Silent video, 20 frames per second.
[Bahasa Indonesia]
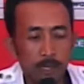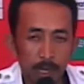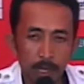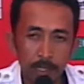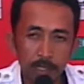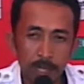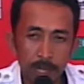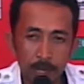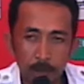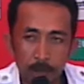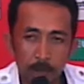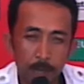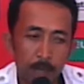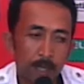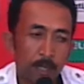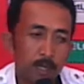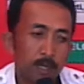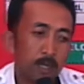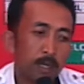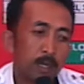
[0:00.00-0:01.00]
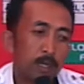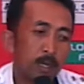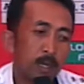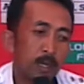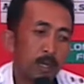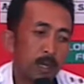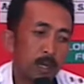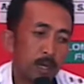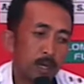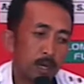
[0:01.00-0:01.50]
rencana memang ini
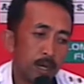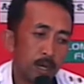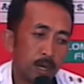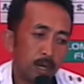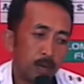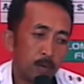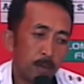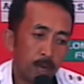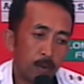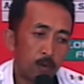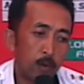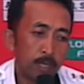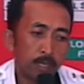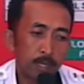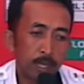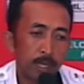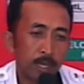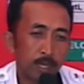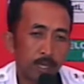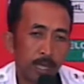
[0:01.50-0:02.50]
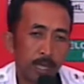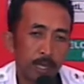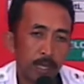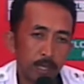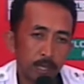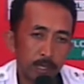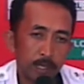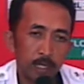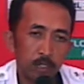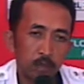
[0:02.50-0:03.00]
Eh, madu asli kita ini
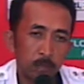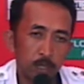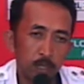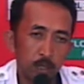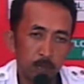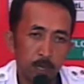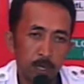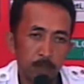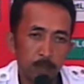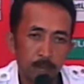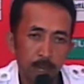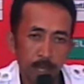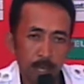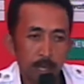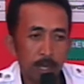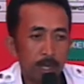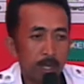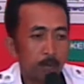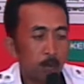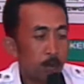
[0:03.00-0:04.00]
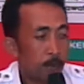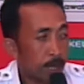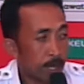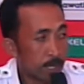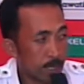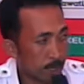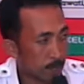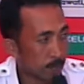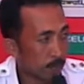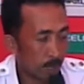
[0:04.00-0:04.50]
kita coba-coba diberdayakan di
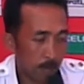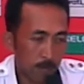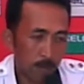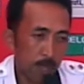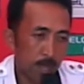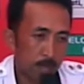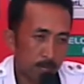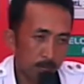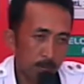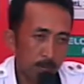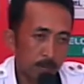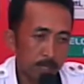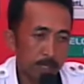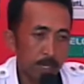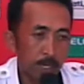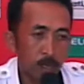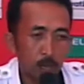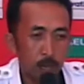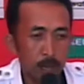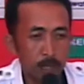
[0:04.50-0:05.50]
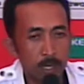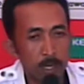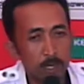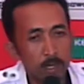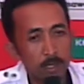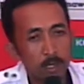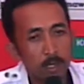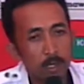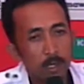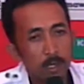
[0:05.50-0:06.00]
bumdes hmm. mudah-mudahan hmm. dia bisa kemudian
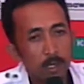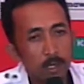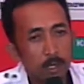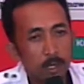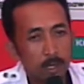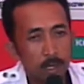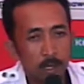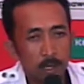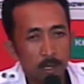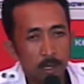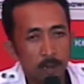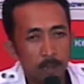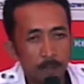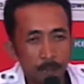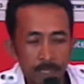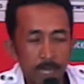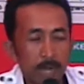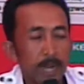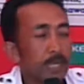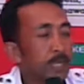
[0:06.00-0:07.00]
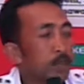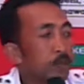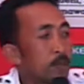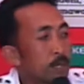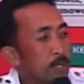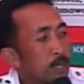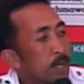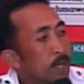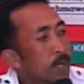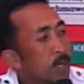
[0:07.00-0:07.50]
uh, pasarannya itu
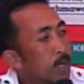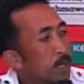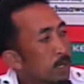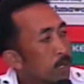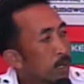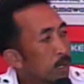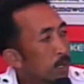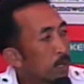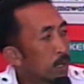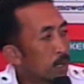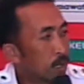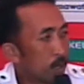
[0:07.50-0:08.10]
bisa uh, ke